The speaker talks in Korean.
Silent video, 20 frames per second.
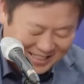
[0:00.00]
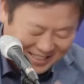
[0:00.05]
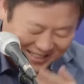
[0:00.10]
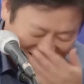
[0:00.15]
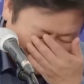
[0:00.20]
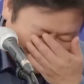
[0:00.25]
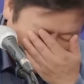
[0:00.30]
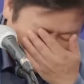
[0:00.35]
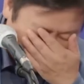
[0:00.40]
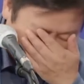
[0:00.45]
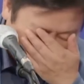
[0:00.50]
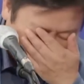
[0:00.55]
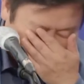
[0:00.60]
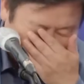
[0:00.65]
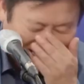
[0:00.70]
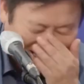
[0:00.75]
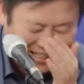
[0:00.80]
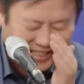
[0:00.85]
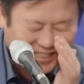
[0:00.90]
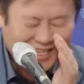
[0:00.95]
네, 예.
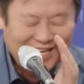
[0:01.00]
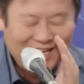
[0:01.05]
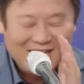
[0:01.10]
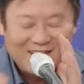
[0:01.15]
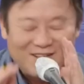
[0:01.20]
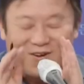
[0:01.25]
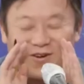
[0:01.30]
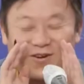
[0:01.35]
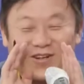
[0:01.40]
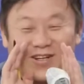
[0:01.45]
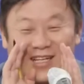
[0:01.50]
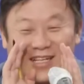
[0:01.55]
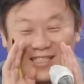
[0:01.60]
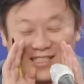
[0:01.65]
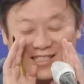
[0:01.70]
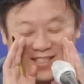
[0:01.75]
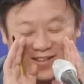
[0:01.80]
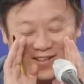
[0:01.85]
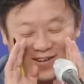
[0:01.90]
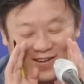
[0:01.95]
영어로
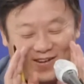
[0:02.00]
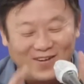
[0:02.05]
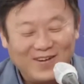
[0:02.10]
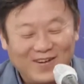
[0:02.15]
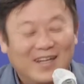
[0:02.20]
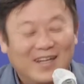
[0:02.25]
콩글리시로